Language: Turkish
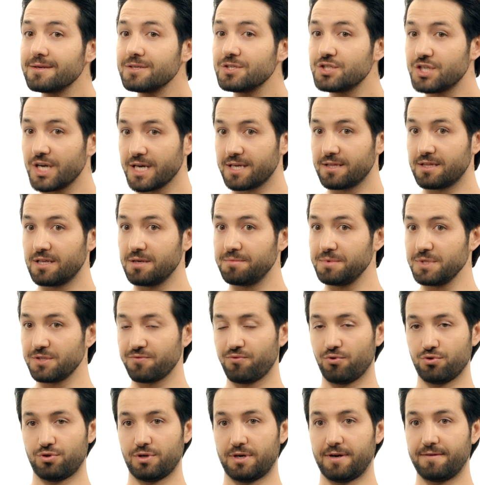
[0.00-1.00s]
çektiğimiz
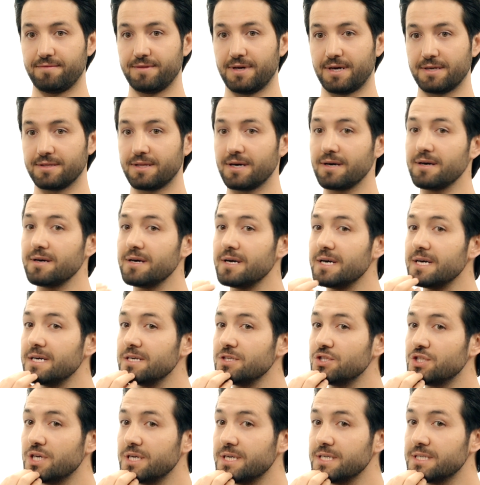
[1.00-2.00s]
fotoğraflarda
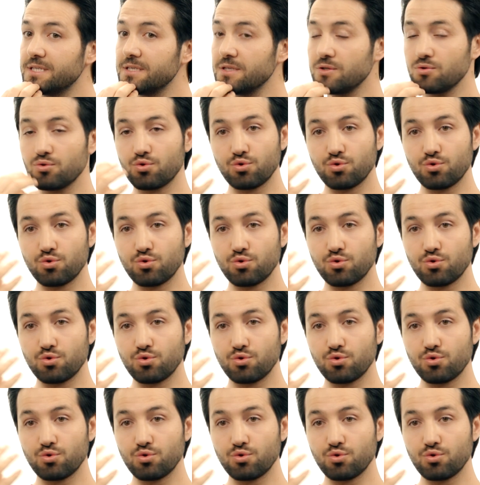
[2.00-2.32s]
çenesinin